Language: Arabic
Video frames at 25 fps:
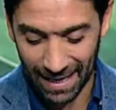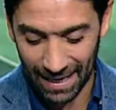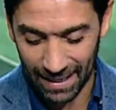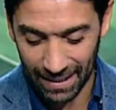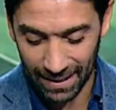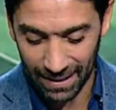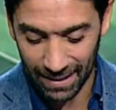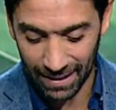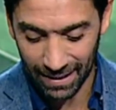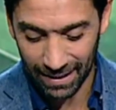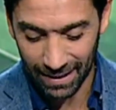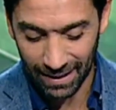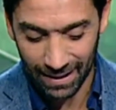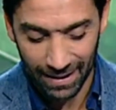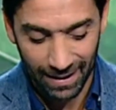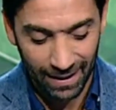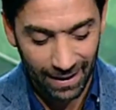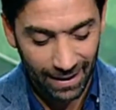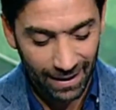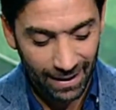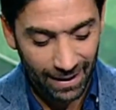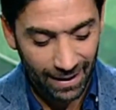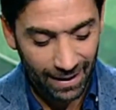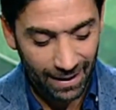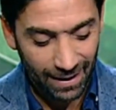يعني
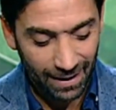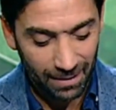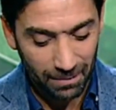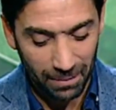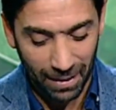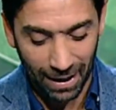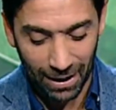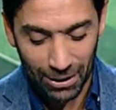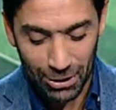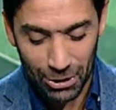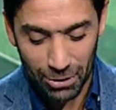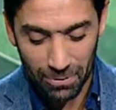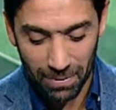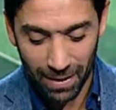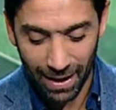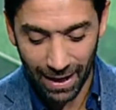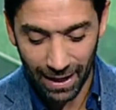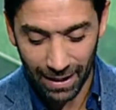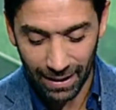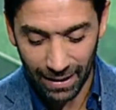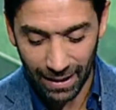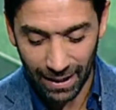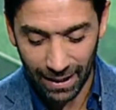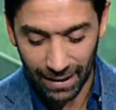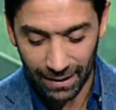معلش بقى
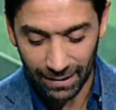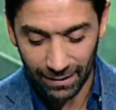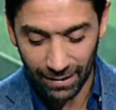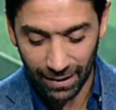احنا يعني